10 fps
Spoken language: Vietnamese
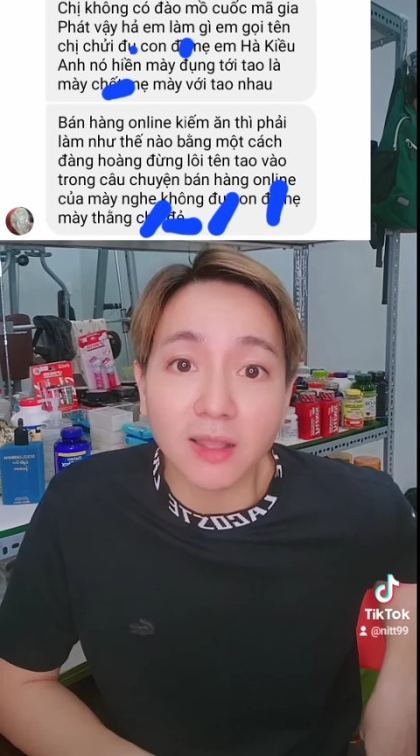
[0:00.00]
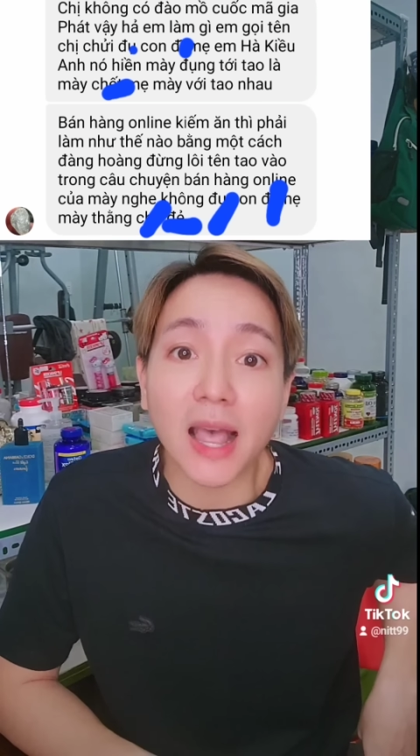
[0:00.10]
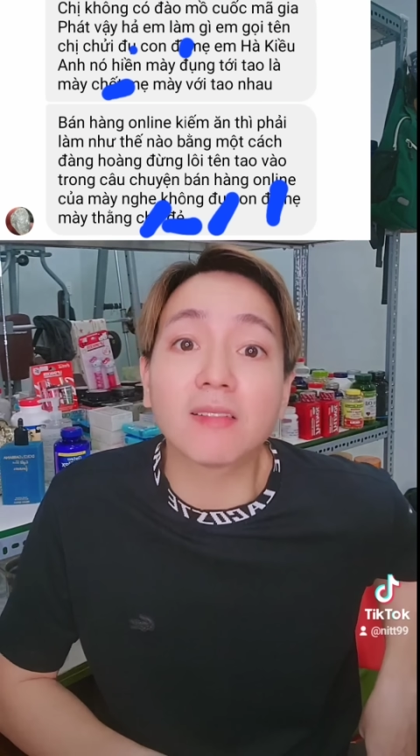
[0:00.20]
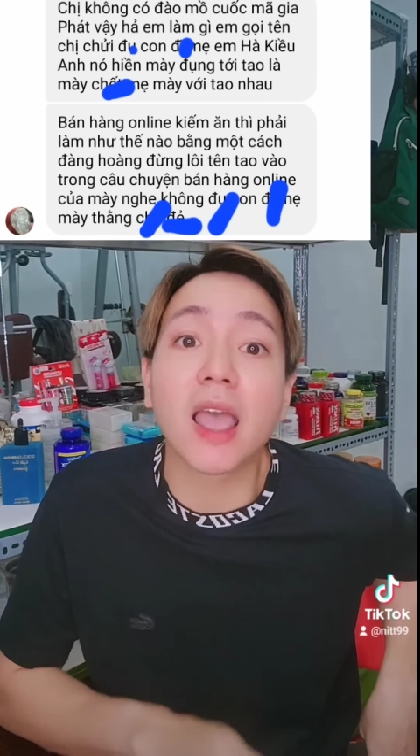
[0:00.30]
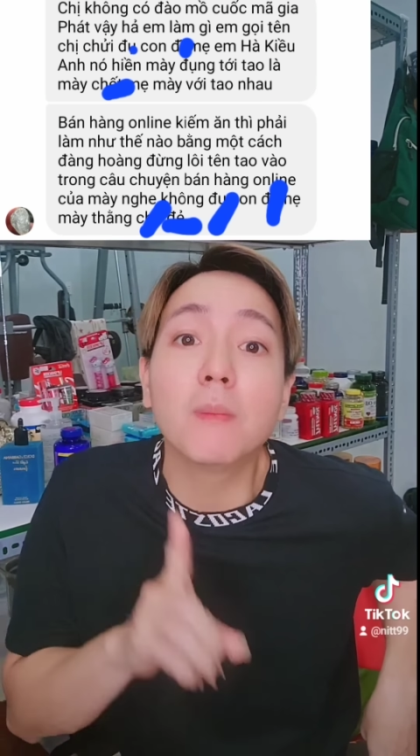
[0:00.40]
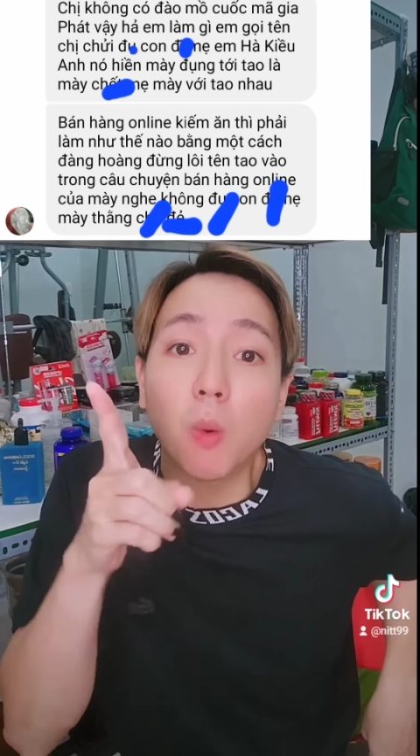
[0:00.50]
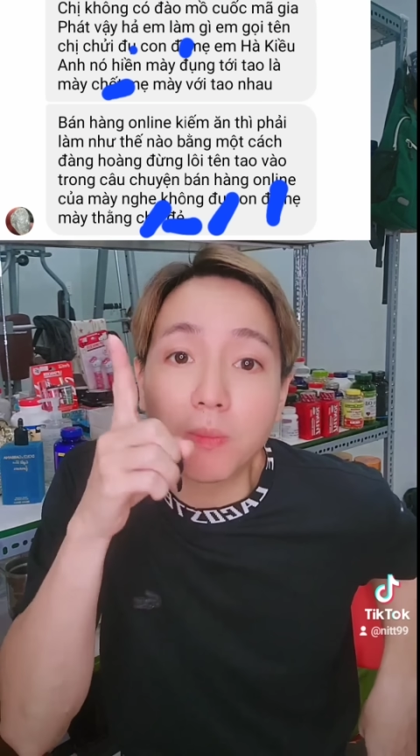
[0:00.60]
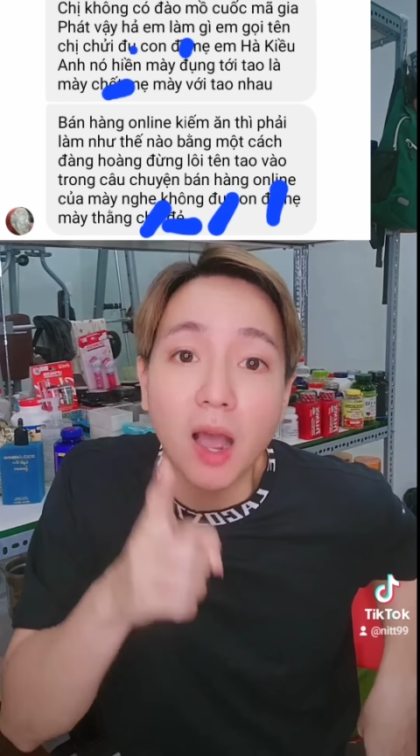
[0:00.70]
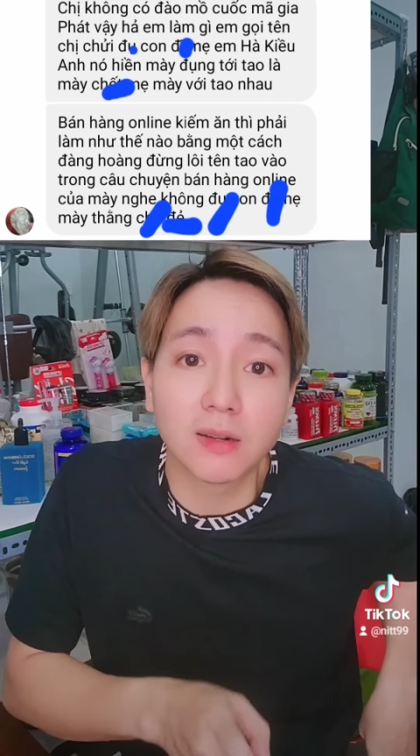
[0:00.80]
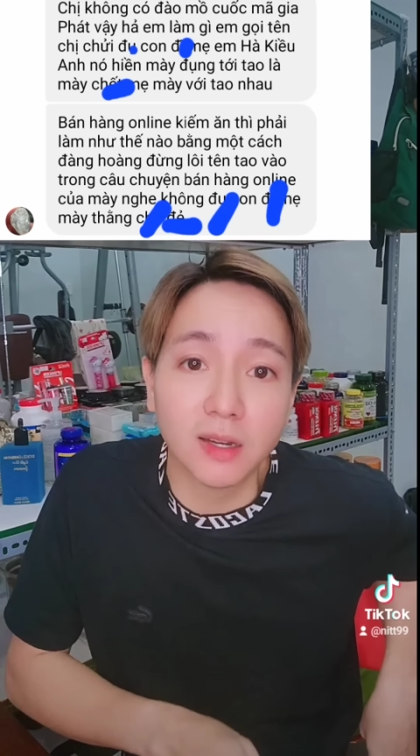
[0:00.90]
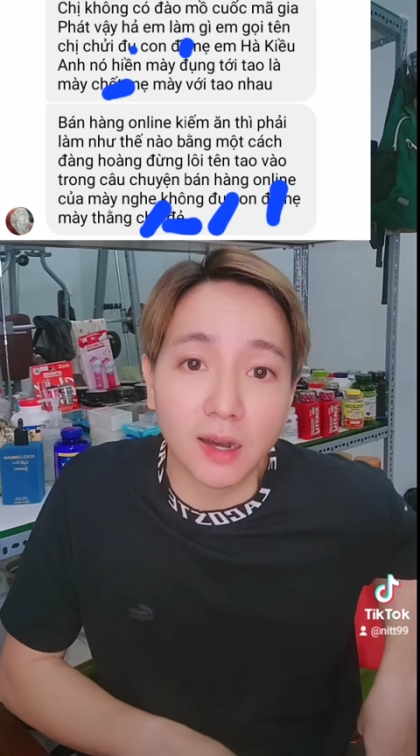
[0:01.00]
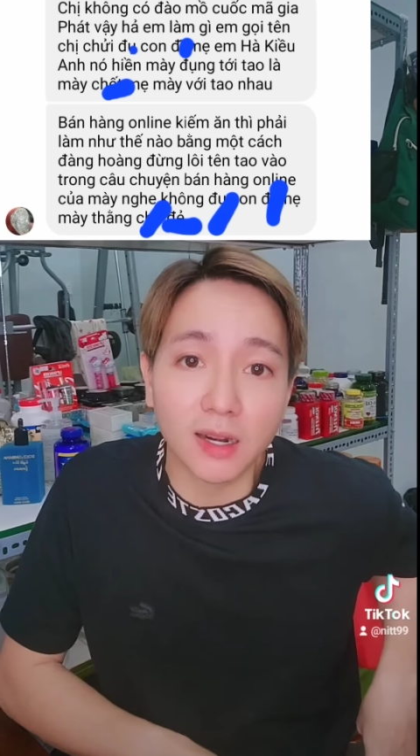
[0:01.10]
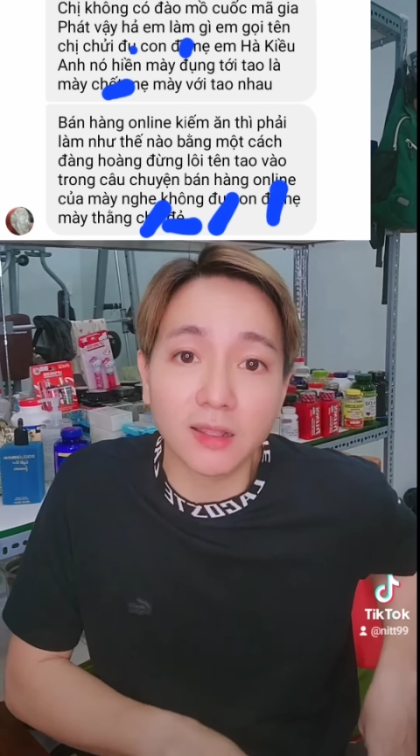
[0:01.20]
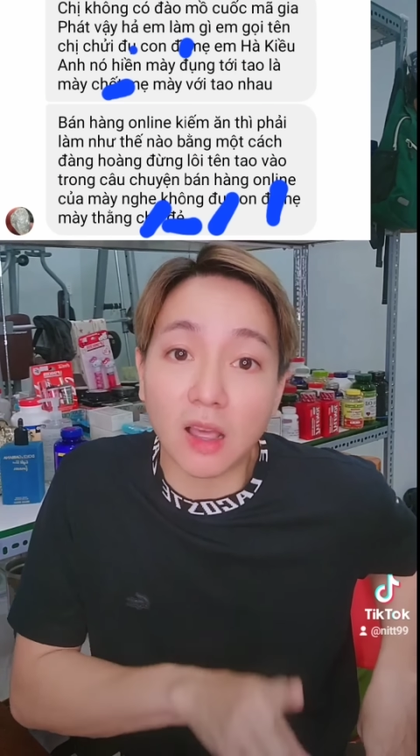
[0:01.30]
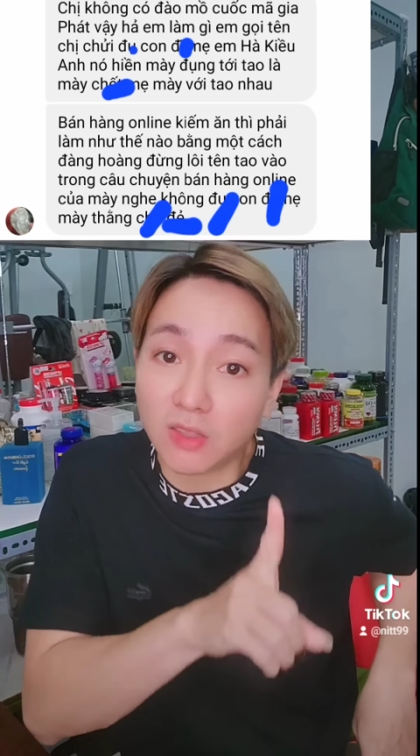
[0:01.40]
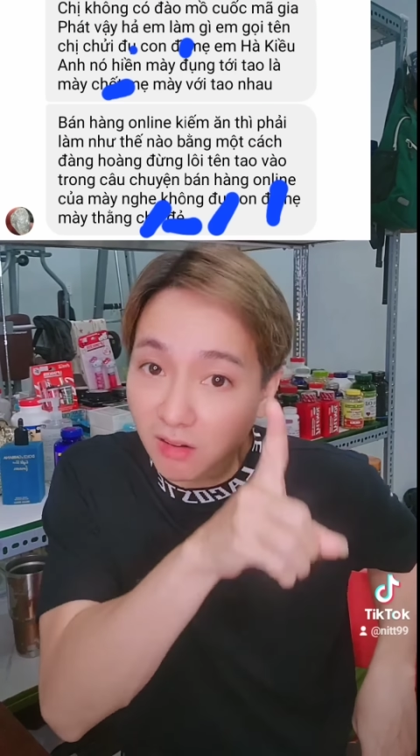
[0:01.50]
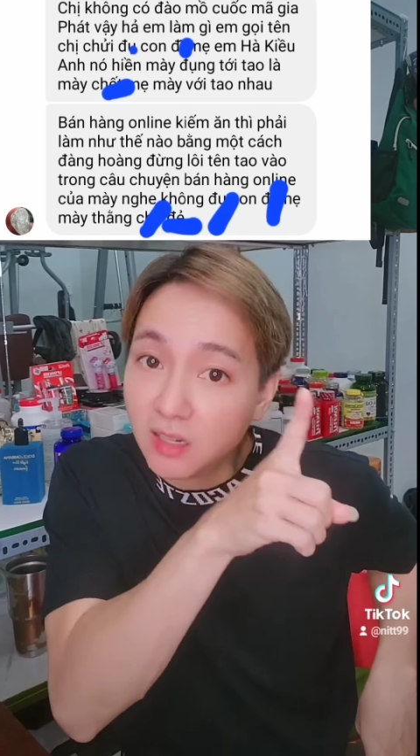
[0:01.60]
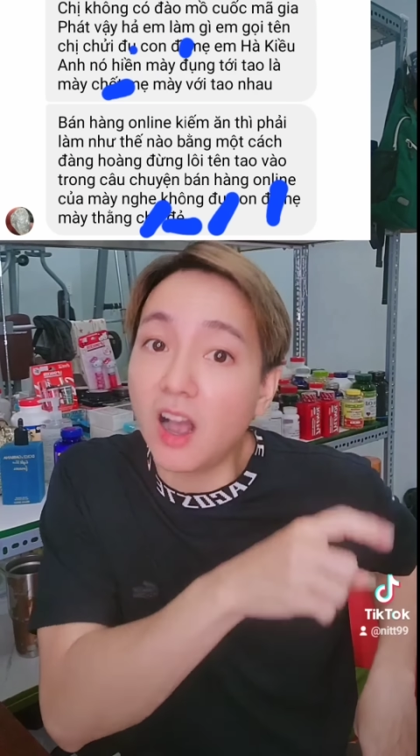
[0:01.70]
tên tao thêm một lần nữa đó tao thử